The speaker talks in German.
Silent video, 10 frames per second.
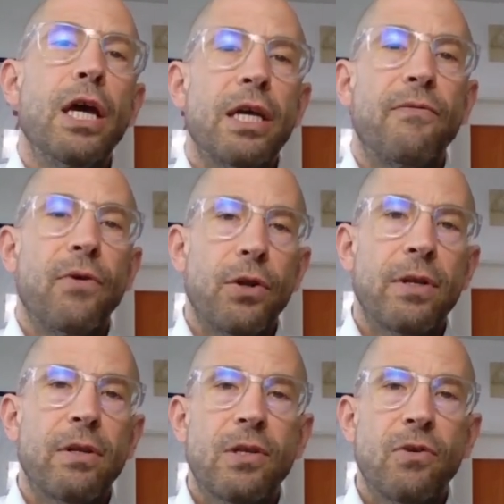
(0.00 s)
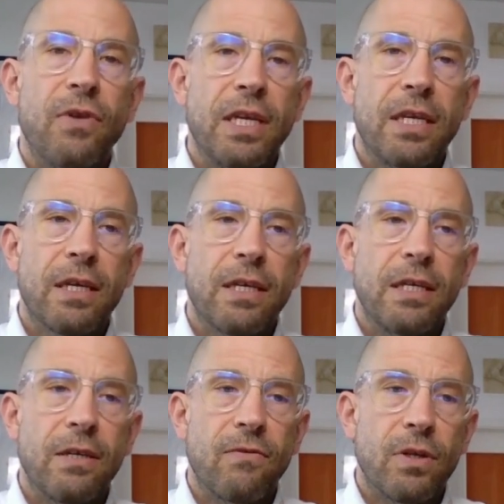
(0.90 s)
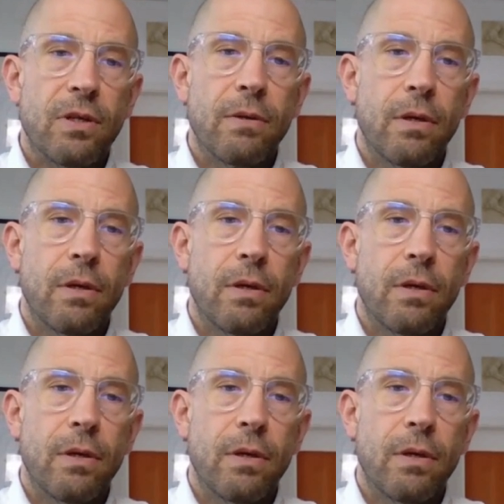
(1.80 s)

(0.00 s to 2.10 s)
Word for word: gefördert, zu wenig trainiert wird.